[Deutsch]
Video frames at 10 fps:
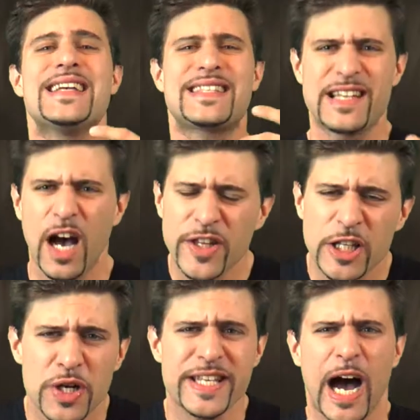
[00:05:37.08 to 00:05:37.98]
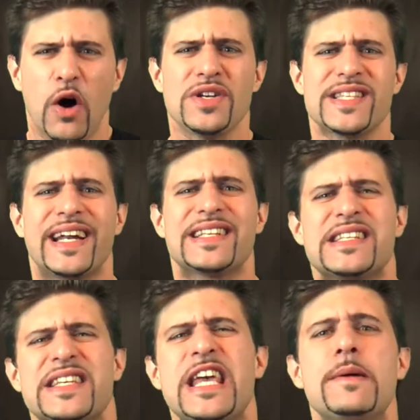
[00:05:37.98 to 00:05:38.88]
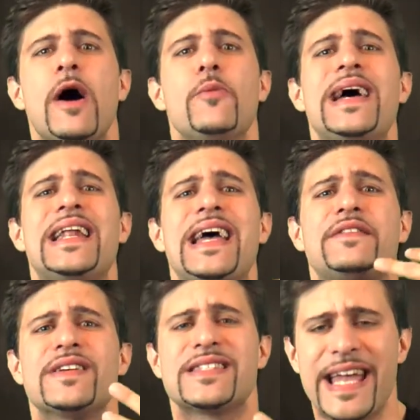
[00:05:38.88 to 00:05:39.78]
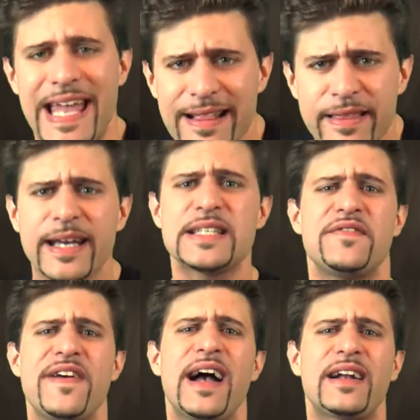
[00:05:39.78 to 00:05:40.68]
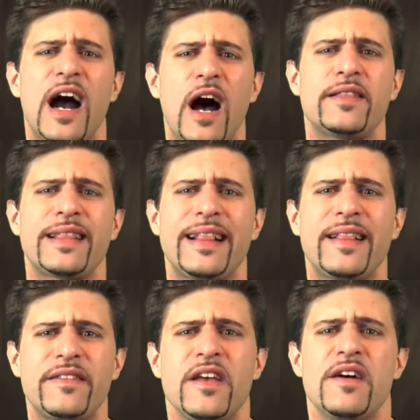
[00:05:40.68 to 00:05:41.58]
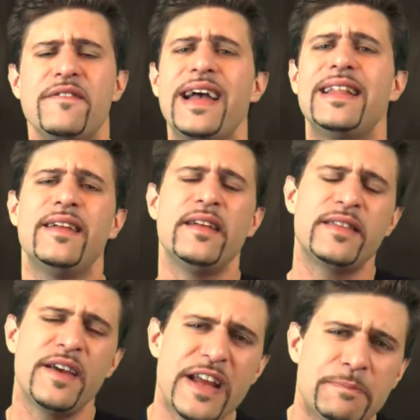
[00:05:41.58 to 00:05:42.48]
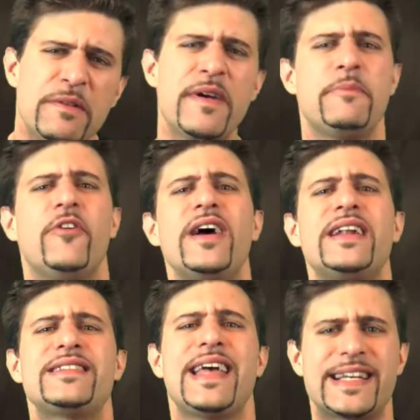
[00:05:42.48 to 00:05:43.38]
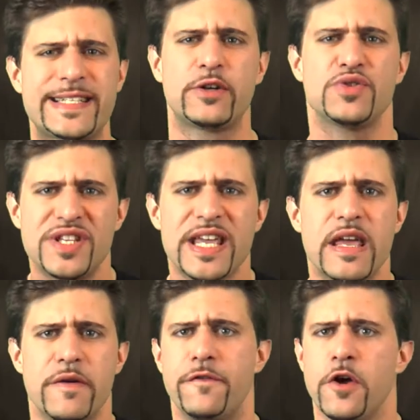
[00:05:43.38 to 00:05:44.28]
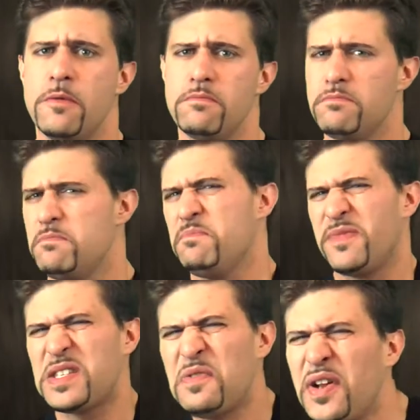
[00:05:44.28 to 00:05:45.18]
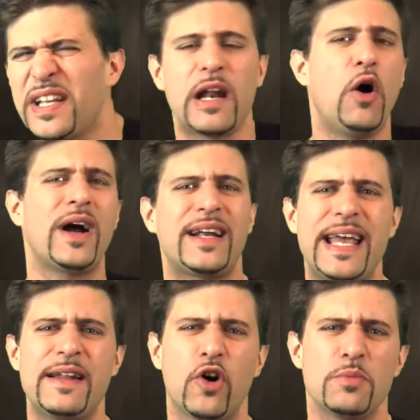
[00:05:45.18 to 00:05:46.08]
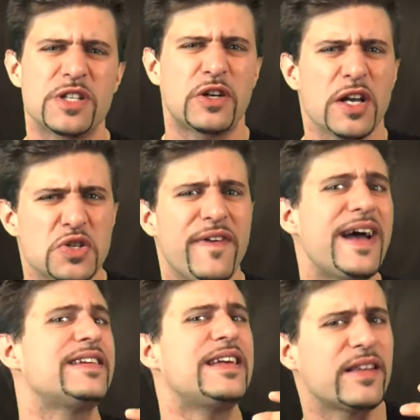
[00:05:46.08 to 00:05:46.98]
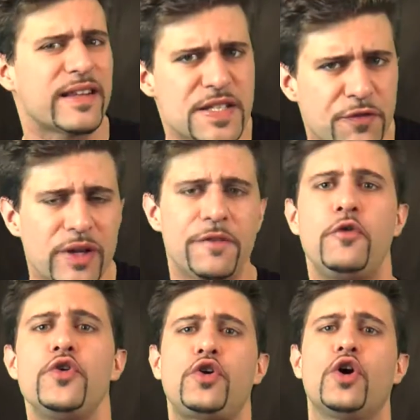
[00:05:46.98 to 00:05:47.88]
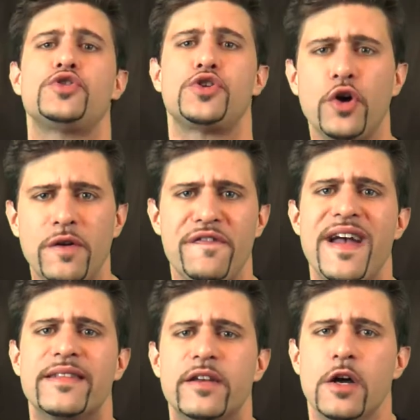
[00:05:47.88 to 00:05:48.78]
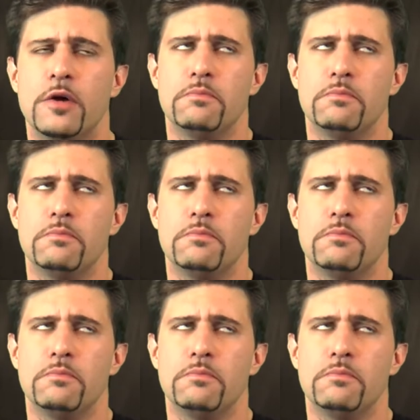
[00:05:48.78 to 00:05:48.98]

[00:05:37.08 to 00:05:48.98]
Es kann natürlich auch sein, dass es sich hierbei um ein etwas älteres Werk handelt, weil der Wettbewerb war ja nicht exklusiv. Das würde dann auch erklären, warum es gar so weit hinter das von der Fuyucon zurückfällt,